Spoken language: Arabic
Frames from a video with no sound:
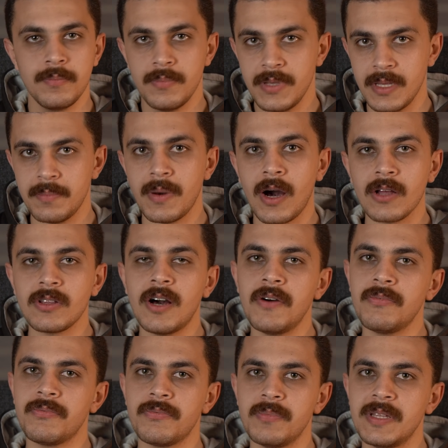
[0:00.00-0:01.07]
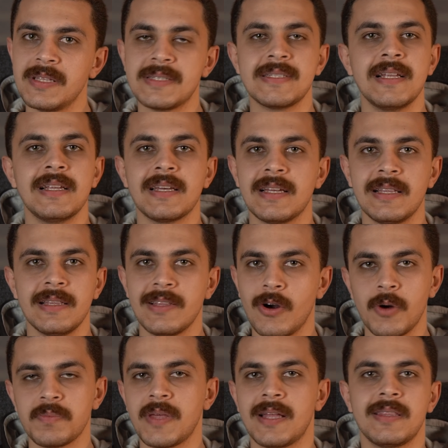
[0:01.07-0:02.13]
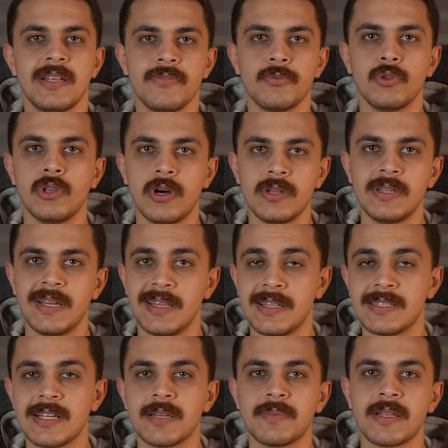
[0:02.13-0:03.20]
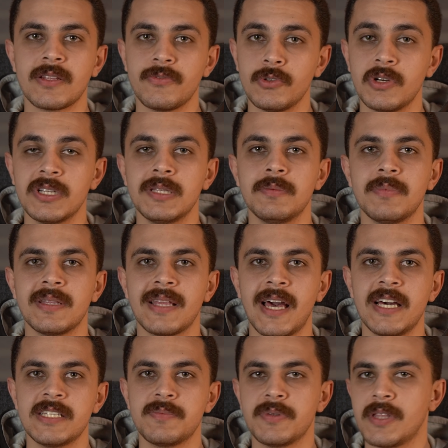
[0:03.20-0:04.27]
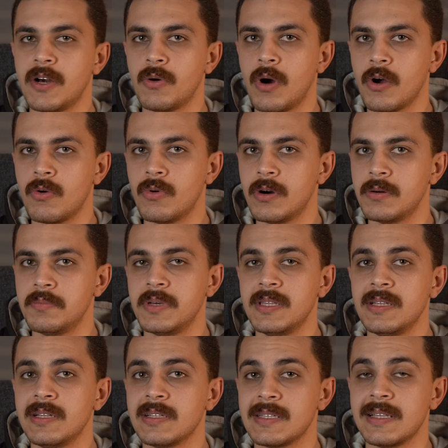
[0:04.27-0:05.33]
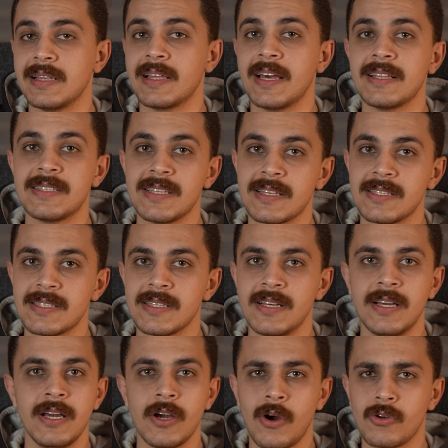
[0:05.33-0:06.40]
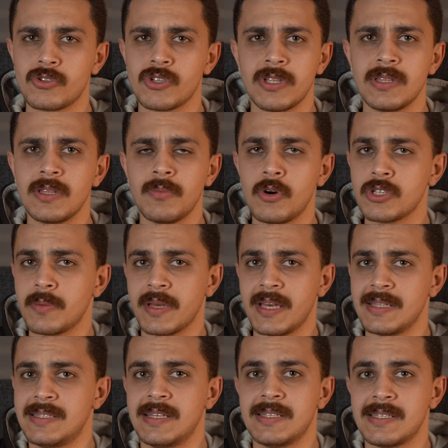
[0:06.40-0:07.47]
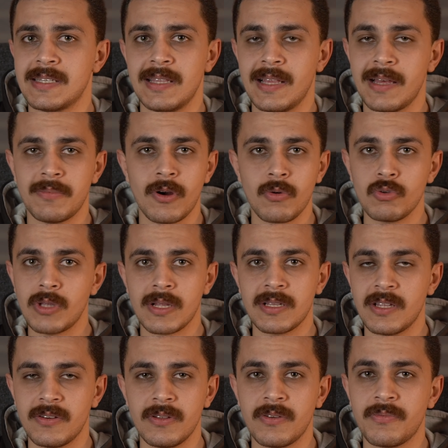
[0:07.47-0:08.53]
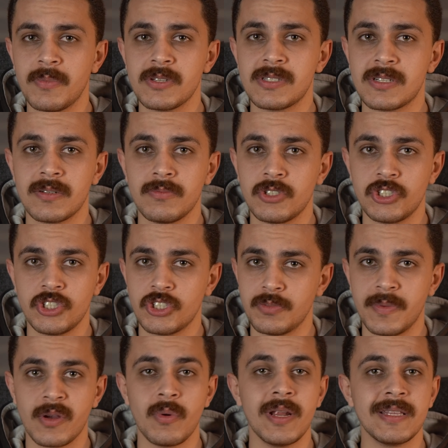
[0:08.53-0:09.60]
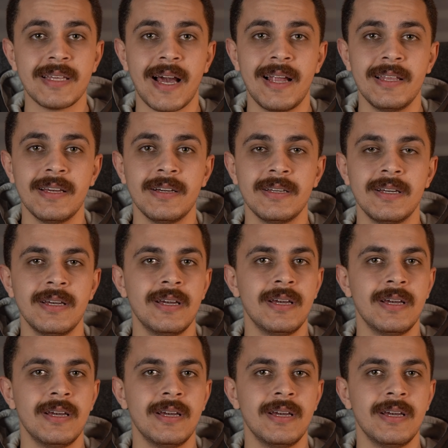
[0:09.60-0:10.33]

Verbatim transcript: بيبقى اضعف من السلك اللي هو بتاع التليفون الارضي لان السلك بتاع التليفون الارضي بيبقى النحاس بتاعه اقوى من الكات 6 خصوصا ان معظم الكات 6 اللي موجود عندنا هنا في مصر مش بكواليتي عاليه